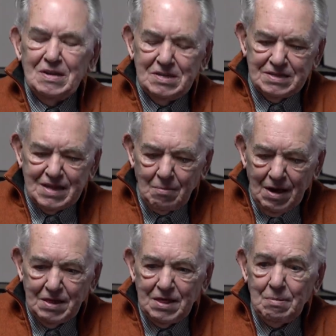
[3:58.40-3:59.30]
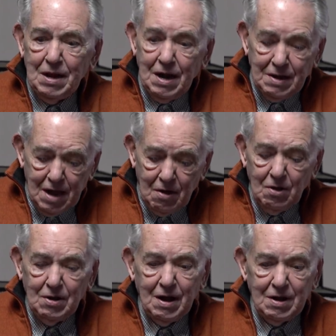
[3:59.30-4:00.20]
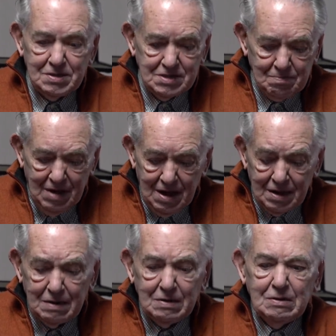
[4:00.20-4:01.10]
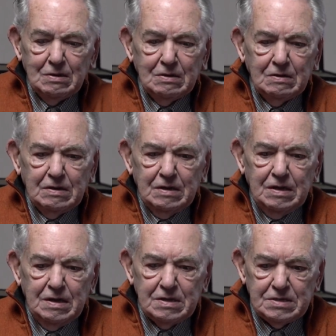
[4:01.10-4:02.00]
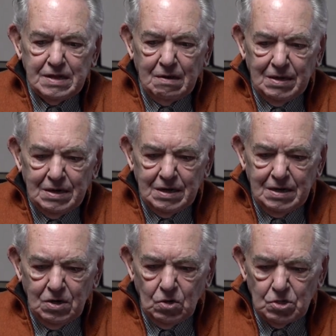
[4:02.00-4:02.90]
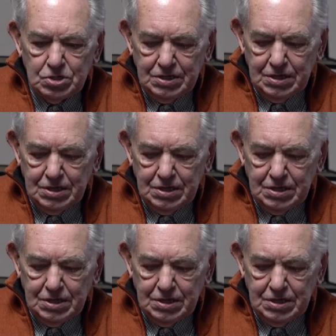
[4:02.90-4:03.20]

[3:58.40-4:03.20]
Estaba de veraneo en Arenys de Mar y estaban eh, los,